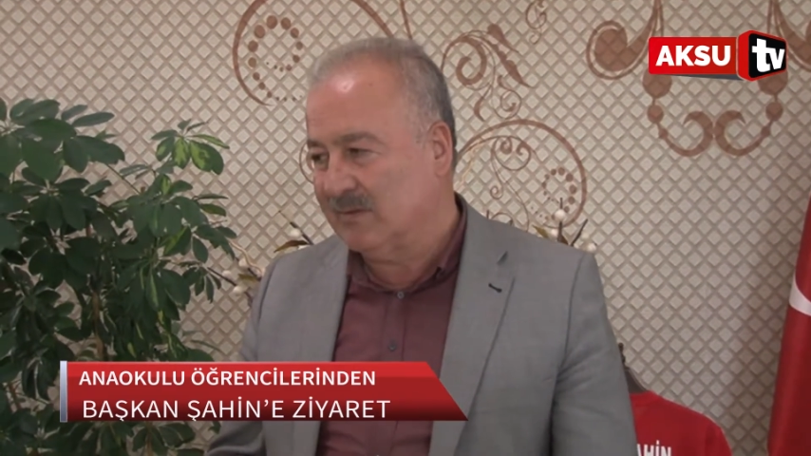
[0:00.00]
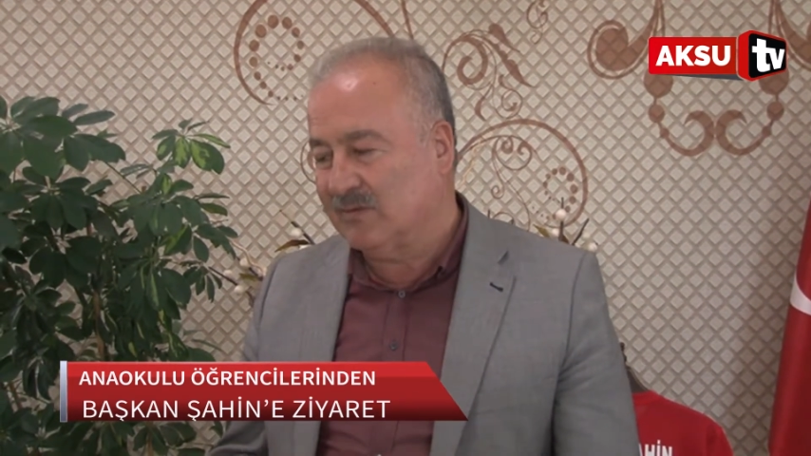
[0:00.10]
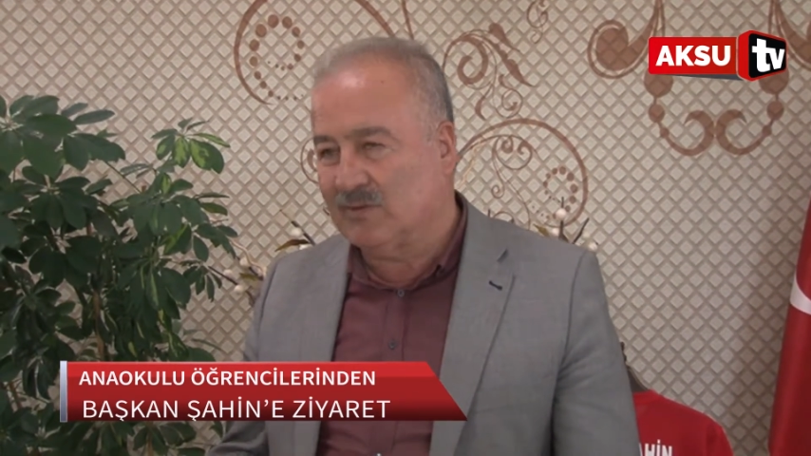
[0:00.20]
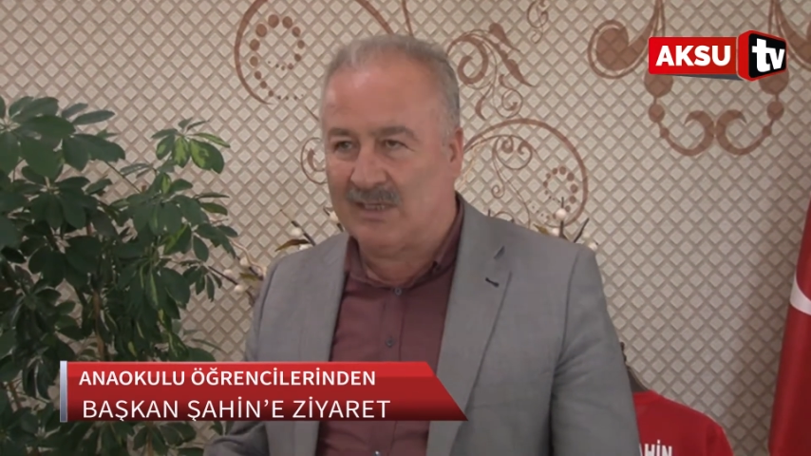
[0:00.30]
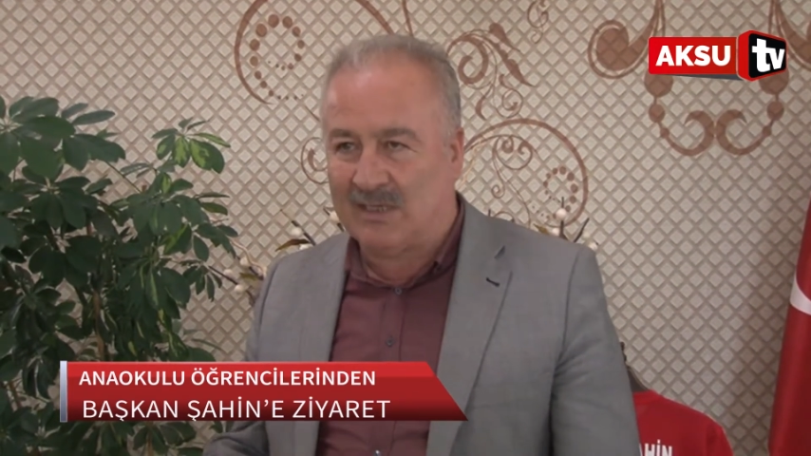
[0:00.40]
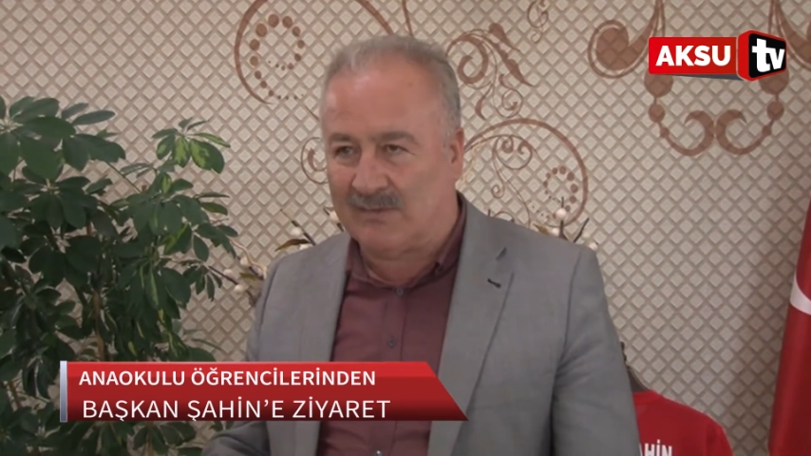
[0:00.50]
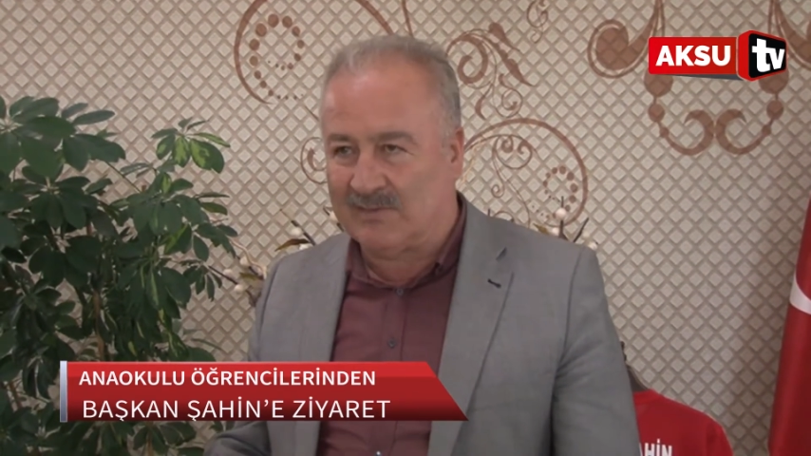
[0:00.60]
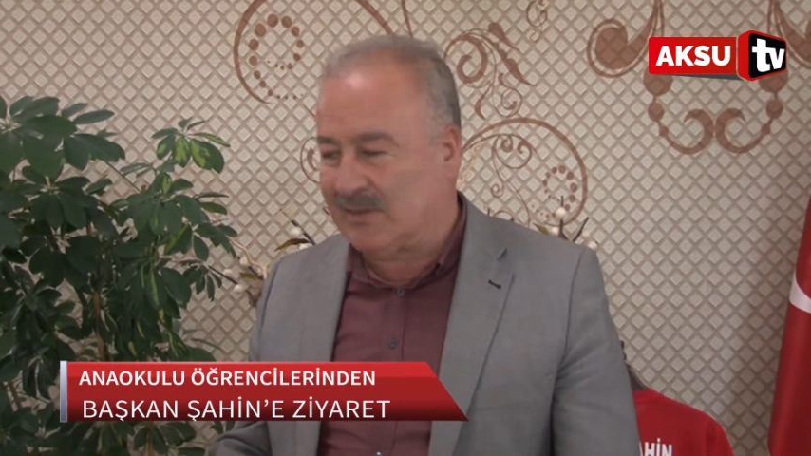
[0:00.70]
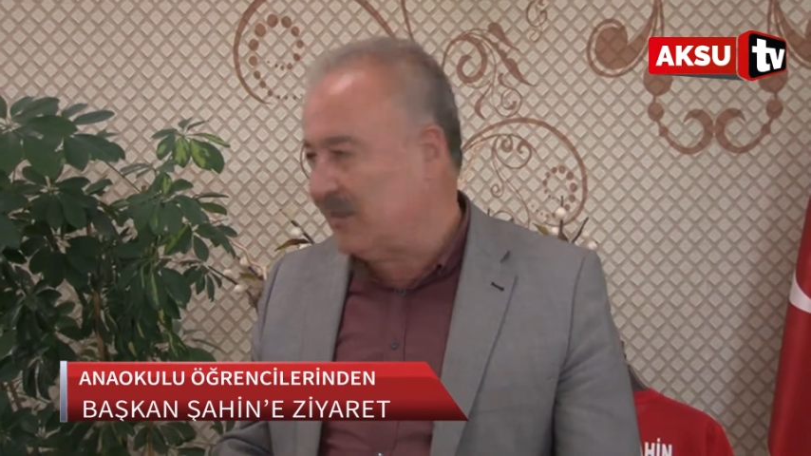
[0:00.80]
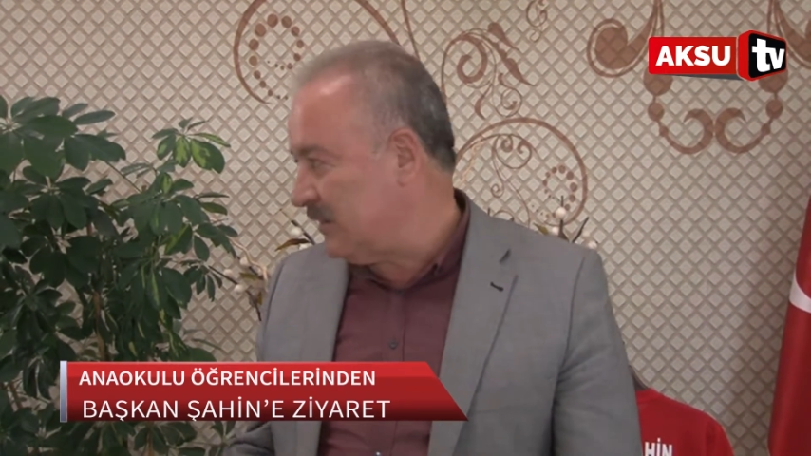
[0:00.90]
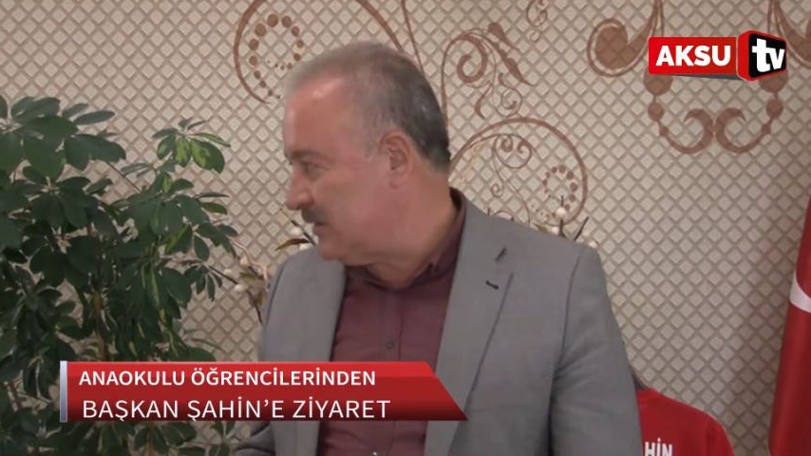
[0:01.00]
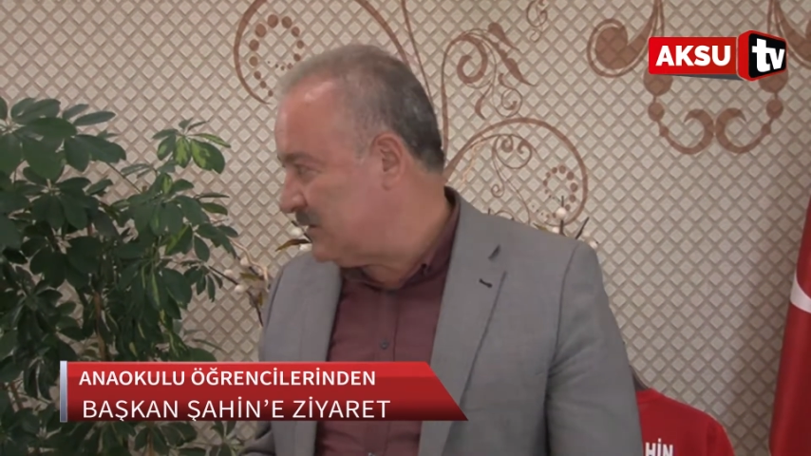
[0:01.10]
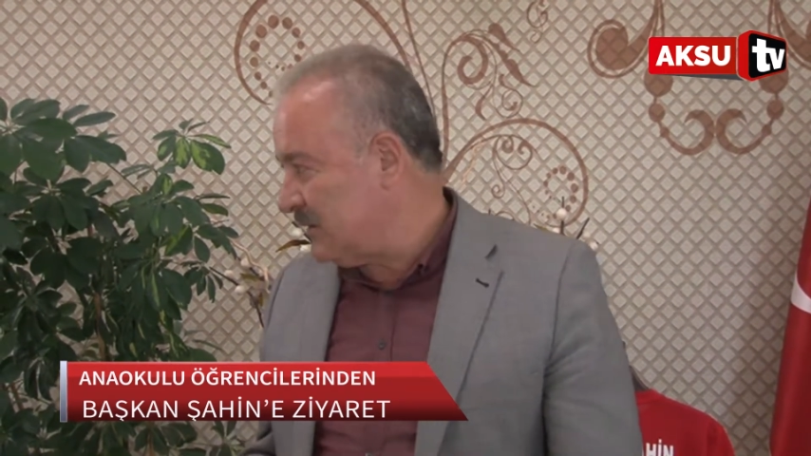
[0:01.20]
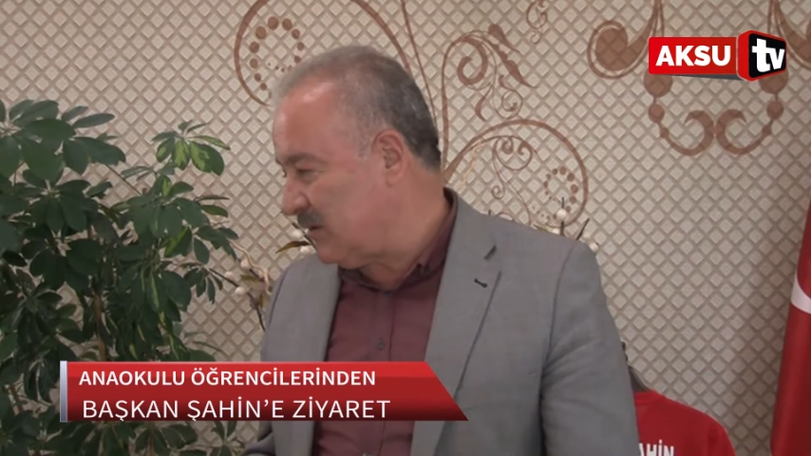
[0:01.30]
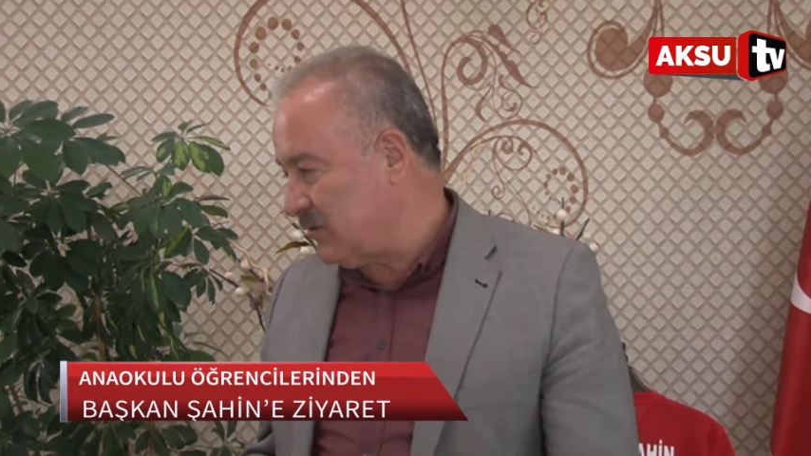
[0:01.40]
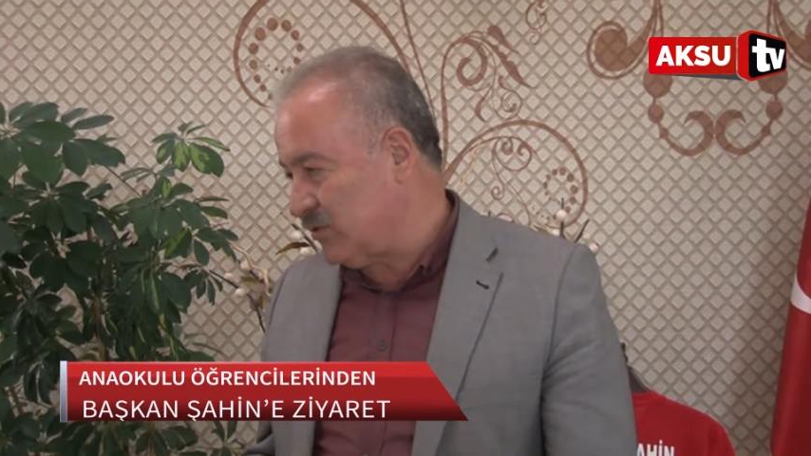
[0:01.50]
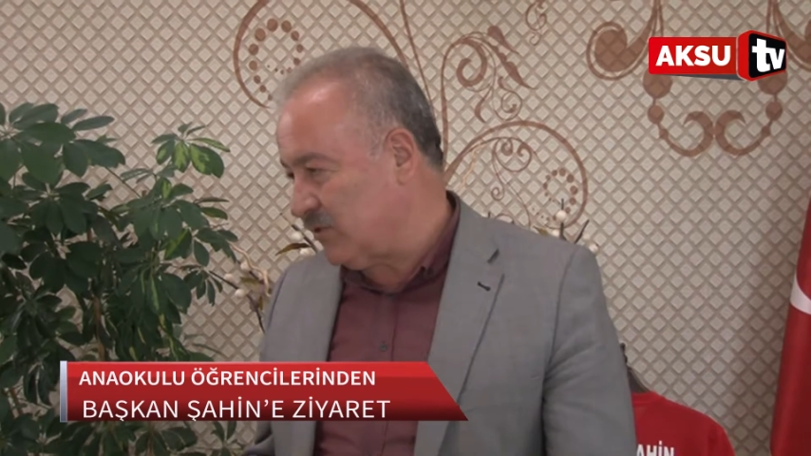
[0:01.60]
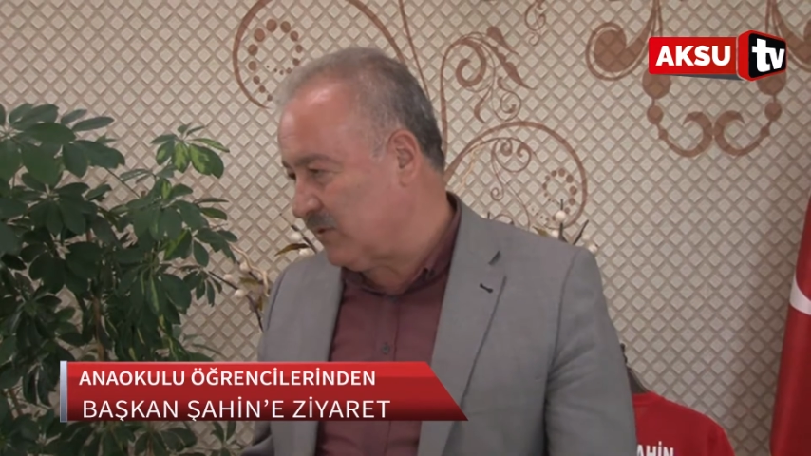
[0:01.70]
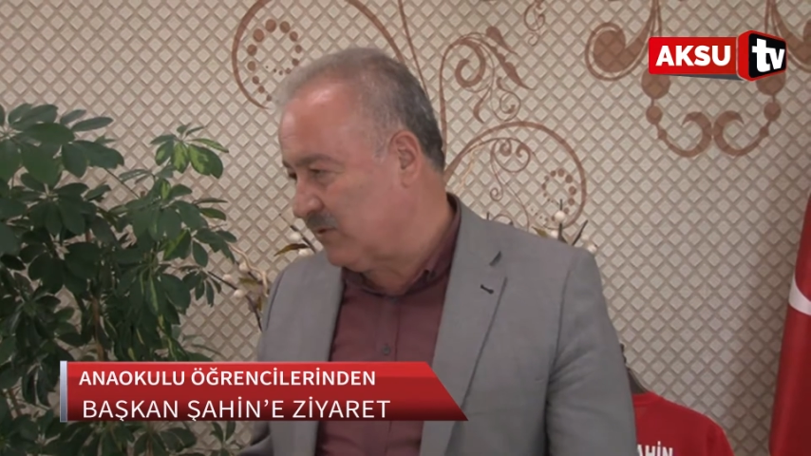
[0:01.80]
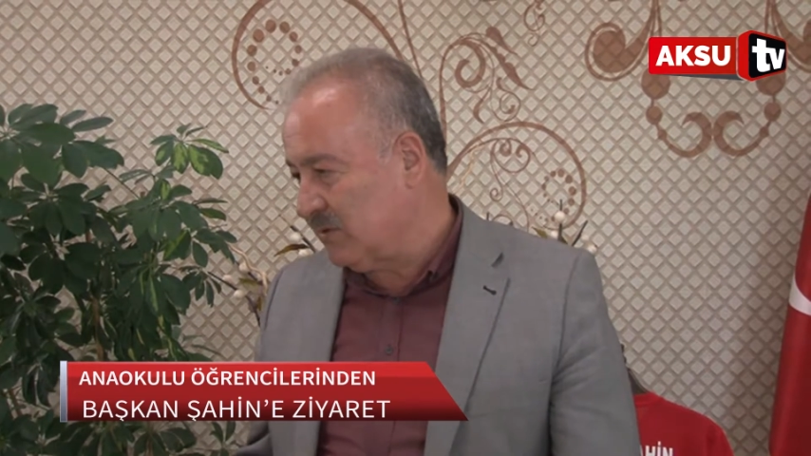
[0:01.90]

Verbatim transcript: hocalarımıza, yani sizlere düşüyor.